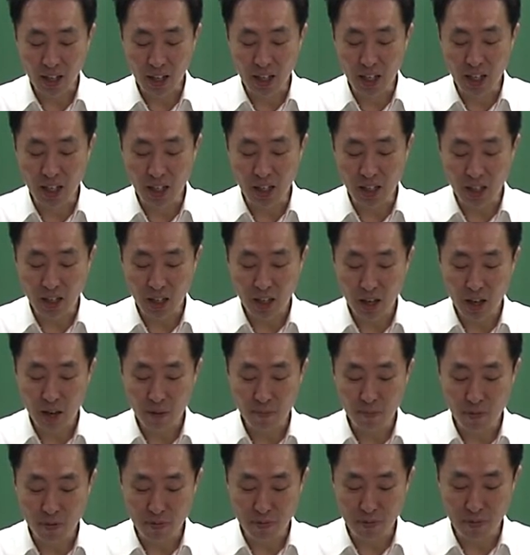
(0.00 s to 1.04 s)
그
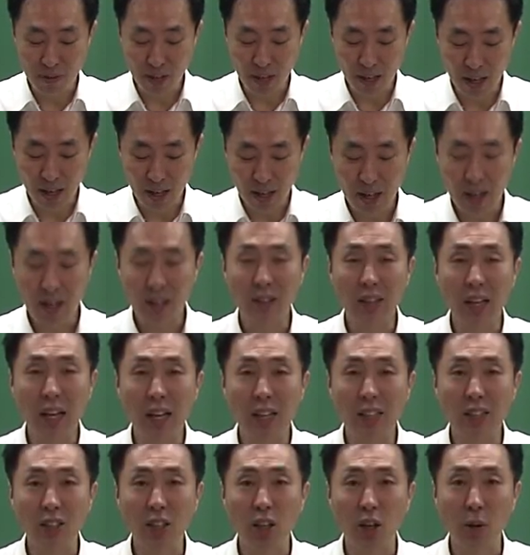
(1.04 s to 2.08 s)
부분에
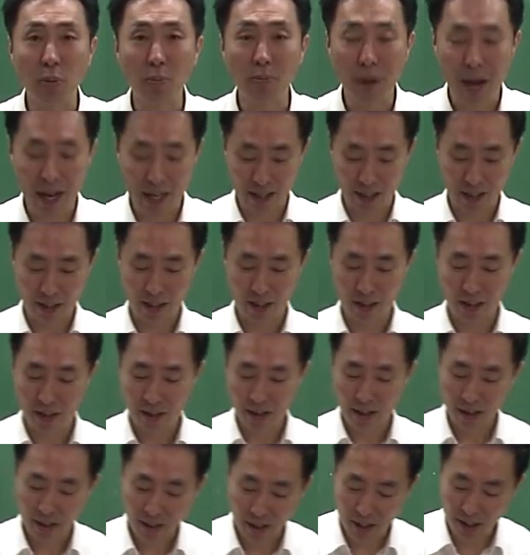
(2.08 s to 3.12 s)
대해서만.
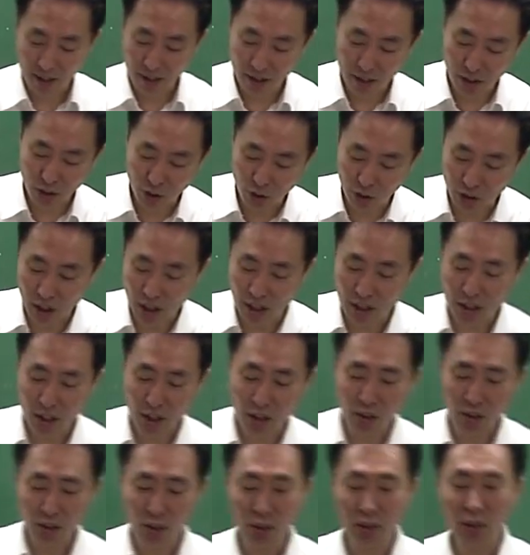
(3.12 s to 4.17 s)
그러니까 여기서 중요한
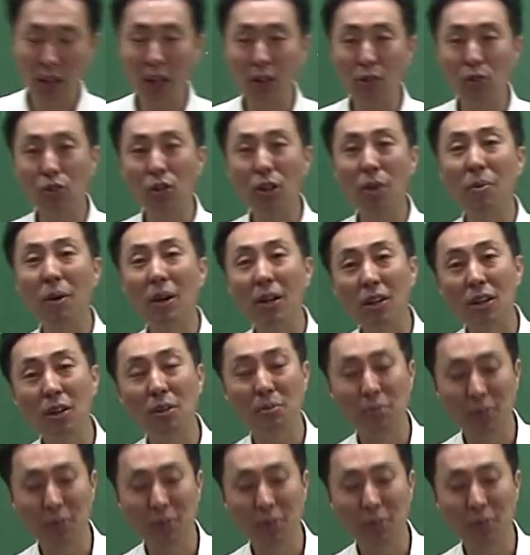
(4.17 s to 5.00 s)
키워드는 딱 두 개밖에